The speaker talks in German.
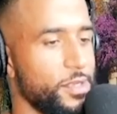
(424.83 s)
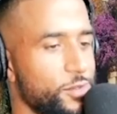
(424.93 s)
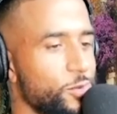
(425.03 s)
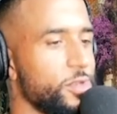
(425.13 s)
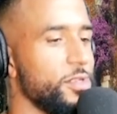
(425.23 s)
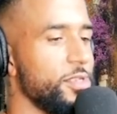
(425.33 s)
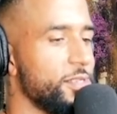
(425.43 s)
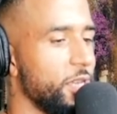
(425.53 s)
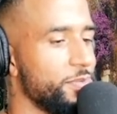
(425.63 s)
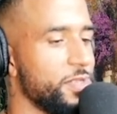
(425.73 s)
Ja, Suke, die
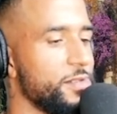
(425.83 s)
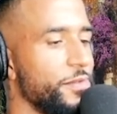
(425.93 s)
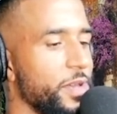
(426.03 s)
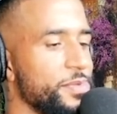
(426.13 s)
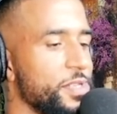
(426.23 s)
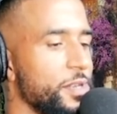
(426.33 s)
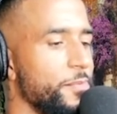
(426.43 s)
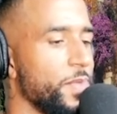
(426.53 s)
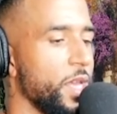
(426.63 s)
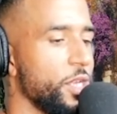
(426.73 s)
Skepsis-Vibes
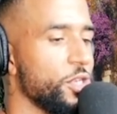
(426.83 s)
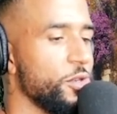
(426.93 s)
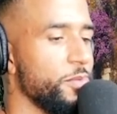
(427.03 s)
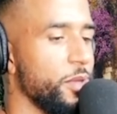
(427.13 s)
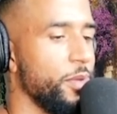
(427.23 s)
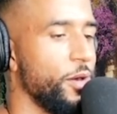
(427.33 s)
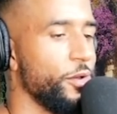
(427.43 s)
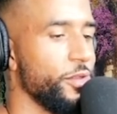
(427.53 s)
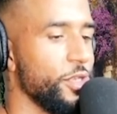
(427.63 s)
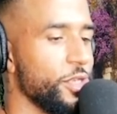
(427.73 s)
hier. Stimmt aber
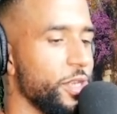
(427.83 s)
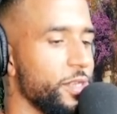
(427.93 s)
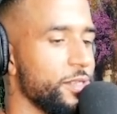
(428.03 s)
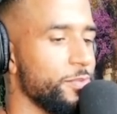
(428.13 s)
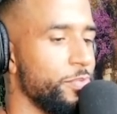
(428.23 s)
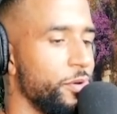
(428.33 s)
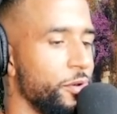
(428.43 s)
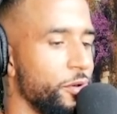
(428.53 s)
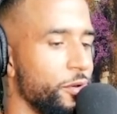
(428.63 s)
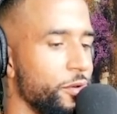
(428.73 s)
auch nicht ganz,
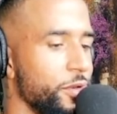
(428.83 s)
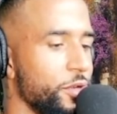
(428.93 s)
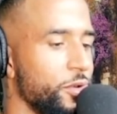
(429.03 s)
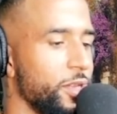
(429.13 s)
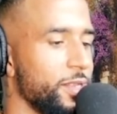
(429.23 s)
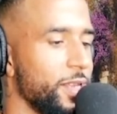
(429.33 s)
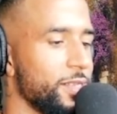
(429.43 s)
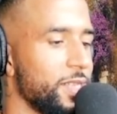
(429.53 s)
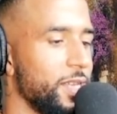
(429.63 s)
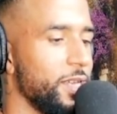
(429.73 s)
Bro. Nikola
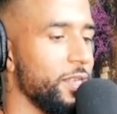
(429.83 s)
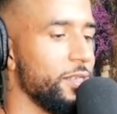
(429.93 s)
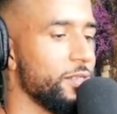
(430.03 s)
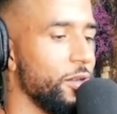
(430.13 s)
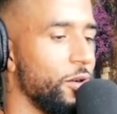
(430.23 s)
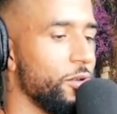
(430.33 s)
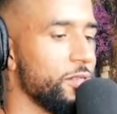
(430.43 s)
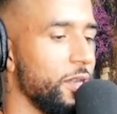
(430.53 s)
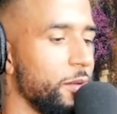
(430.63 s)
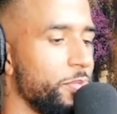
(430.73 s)
Tesla ist auch
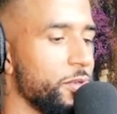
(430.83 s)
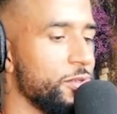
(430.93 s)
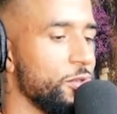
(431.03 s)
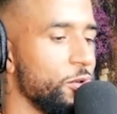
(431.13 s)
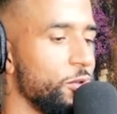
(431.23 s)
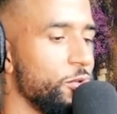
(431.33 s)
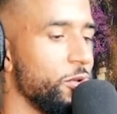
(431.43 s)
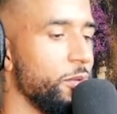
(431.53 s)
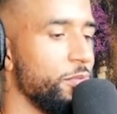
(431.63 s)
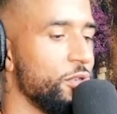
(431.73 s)
seiner Passion
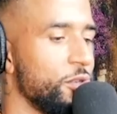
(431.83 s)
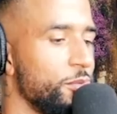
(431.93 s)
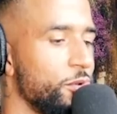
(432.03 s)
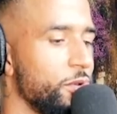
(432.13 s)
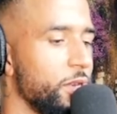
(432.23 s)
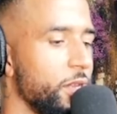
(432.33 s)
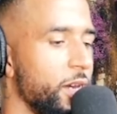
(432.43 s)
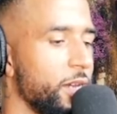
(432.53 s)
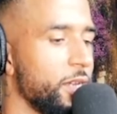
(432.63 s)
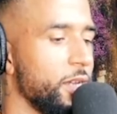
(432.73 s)
oder Bestimmung
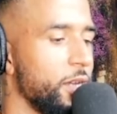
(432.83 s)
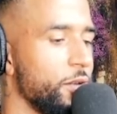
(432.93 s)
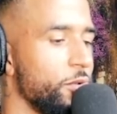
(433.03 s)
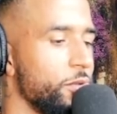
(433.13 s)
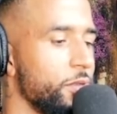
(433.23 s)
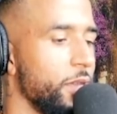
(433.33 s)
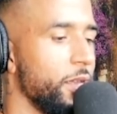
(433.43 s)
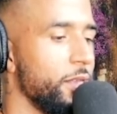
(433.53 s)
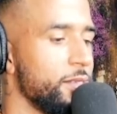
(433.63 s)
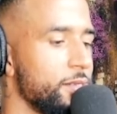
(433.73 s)
nachgegangen und
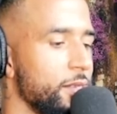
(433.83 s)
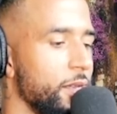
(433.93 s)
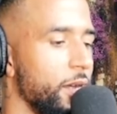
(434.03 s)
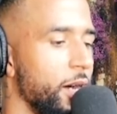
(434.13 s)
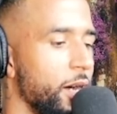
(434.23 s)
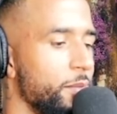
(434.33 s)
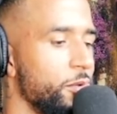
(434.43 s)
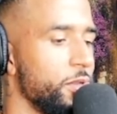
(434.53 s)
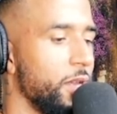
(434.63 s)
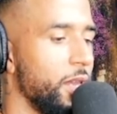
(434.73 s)
er ist
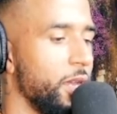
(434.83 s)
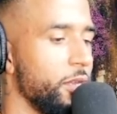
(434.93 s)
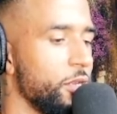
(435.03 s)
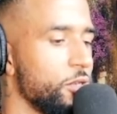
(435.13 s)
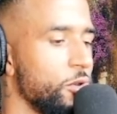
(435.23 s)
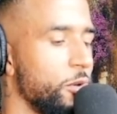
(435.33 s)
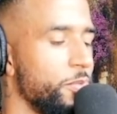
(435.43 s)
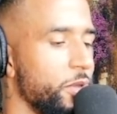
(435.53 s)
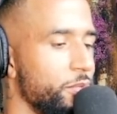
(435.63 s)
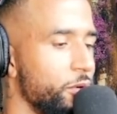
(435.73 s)
arm und alleine
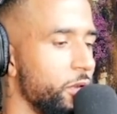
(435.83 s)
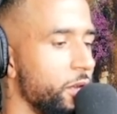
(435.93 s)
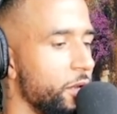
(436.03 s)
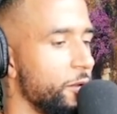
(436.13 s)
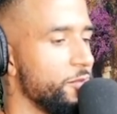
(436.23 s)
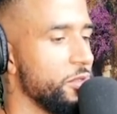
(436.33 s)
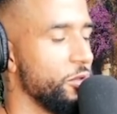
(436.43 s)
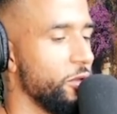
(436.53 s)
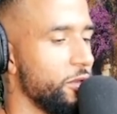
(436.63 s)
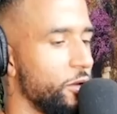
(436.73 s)
gestorben, der Bruder.
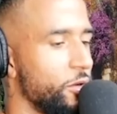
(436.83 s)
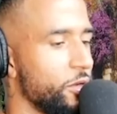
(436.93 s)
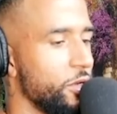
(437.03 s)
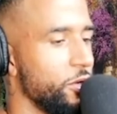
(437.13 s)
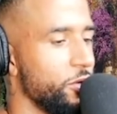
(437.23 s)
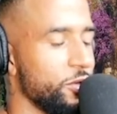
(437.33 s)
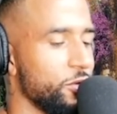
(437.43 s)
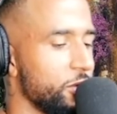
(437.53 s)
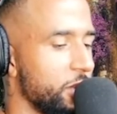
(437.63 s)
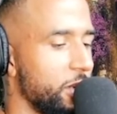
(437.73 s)
Sollte auch genau
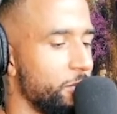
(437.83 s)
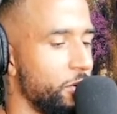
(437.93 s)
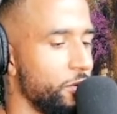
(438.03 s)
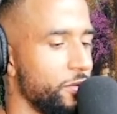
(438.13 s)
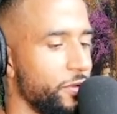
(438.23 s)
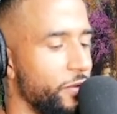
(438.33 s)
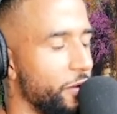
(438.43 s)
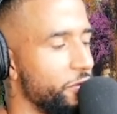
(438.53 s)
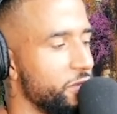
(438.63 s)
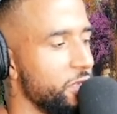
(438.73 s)
so sein, Bro.
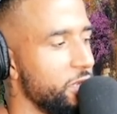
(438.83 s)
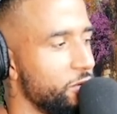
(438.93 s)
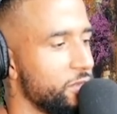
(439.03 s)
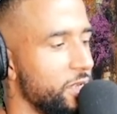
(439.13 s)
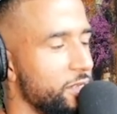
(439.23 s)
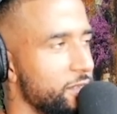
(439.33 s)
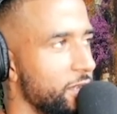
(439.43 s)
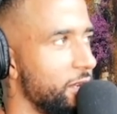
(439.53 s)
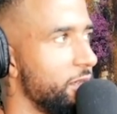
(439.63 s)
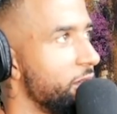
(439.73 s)
War für ihn und seine
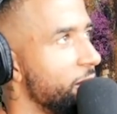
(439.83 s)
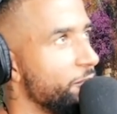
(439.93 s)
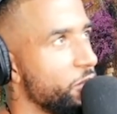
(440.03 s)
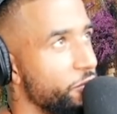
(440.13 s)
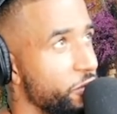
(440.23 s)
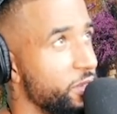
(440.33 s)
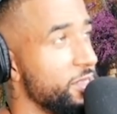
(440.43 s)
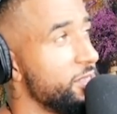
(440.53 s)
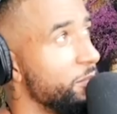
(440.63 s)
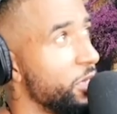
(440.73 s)
Seele für
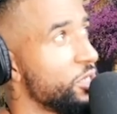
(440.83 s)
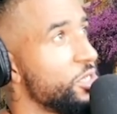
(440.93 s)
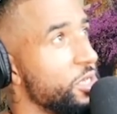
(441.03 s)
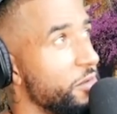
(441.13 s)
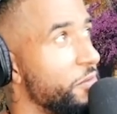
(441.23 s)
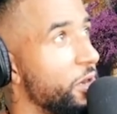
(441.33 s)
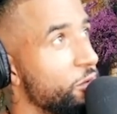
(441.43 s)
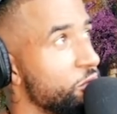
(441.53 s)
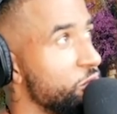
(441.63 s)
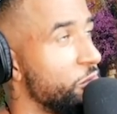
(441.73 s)
diese menschliche
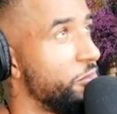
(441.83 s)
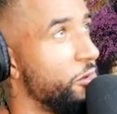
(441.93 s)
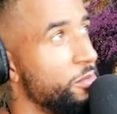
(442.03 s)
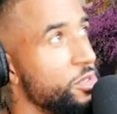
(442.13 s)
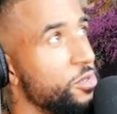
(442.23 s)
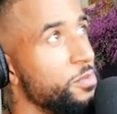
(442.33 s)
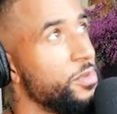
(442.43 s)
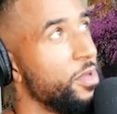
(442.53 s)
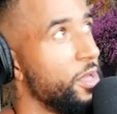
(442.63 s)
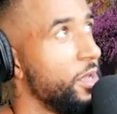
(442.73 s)
Erfahrung so
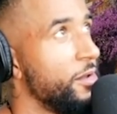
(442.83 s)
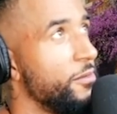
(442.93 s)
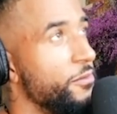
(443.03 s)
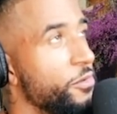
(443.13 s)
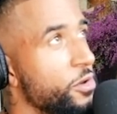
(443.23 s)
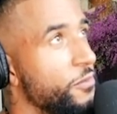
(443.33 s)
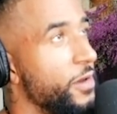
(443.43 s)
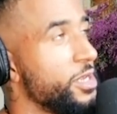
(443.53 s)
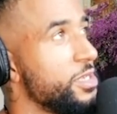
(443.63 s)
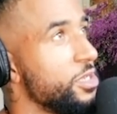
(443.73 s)
vorbestimmt. Würde
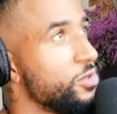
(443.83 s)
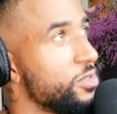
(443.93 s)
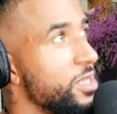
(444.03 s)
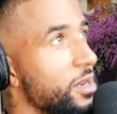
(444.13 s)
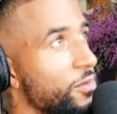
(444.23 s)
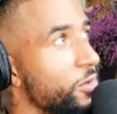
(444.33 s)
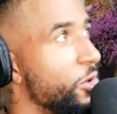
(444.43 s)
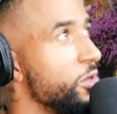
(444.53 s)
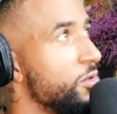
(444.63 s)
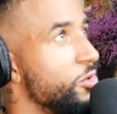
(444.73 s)
vielleicht nicht so sein, dass
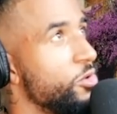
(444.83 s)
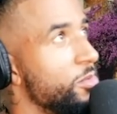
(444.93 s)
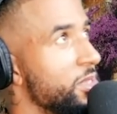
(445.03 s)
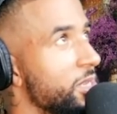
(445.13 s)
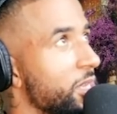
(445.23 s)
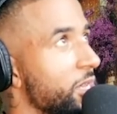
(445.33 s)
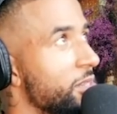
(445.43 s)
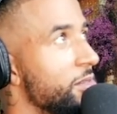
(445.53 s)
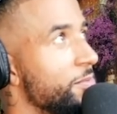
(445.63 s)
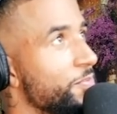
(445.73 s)
wir heute noch über den
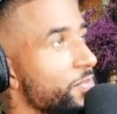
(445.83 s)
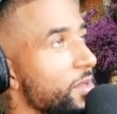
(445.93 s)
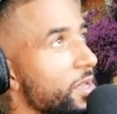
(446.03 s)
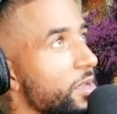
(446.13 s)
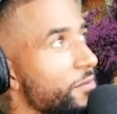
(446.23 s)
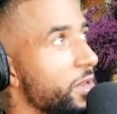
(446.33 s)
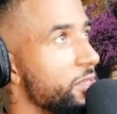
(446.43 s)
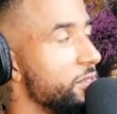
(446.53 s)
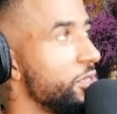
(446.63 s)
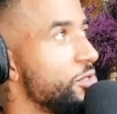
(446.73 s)
reden,
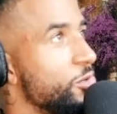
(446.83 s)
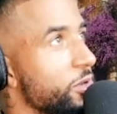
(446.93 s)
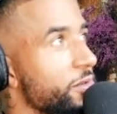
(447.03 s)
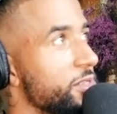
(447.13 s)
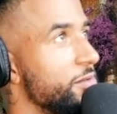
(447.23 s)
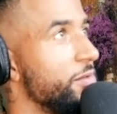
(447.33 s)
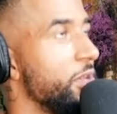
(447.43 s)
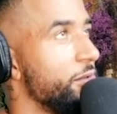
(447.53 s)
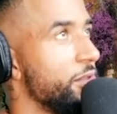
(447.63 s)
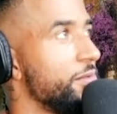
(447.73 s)
wenn es nicht so gewesen
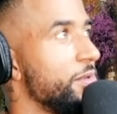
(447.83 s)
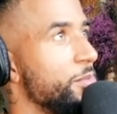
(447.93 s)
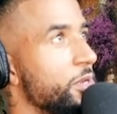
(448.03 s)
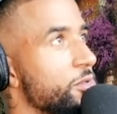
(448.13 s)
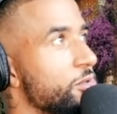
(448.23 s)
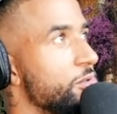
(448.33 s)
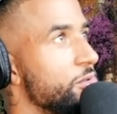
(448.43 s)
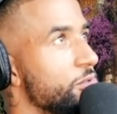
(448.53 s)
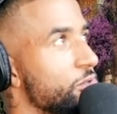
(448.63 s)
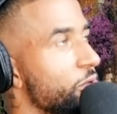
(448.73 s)
wäre, weißt du, wie ich meine
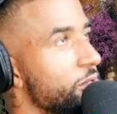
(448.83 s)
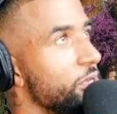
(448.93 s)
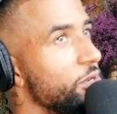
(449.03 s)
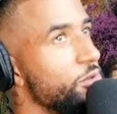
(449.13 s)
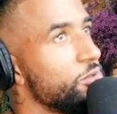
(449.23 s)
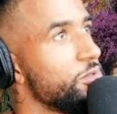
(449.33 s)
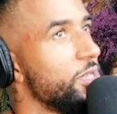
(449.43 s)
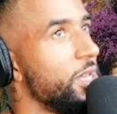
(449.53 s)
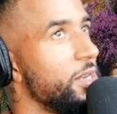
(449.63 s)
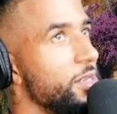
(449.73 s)
so? Sollte genau so
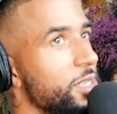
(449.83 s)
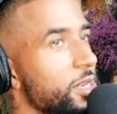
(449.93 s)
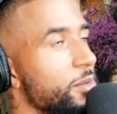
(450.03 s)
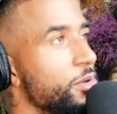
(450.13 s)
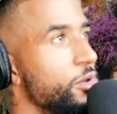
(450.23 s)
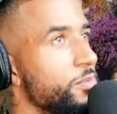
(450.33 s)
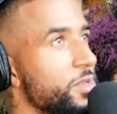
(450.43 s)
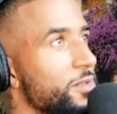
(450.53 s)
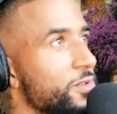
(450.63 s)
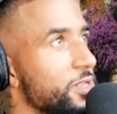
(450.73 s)
sein. Jeder
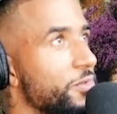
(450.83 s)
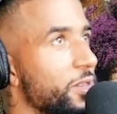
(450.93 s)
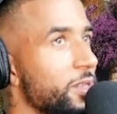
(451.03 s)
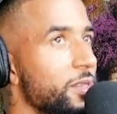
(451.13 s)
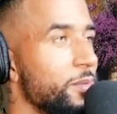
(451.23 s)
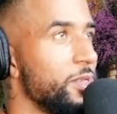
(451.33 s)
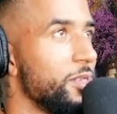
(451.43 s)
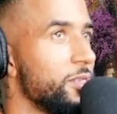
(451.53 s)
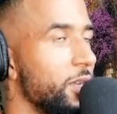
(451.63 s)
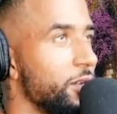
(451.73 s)
bekommt das, was er verdient am
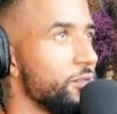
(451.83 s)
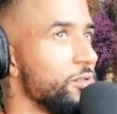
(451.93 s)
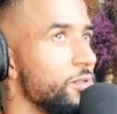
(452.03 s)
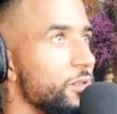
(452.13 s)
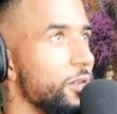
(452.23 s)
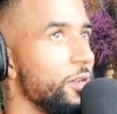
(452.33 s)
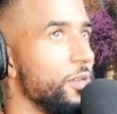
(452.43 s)
Ende des Tages so.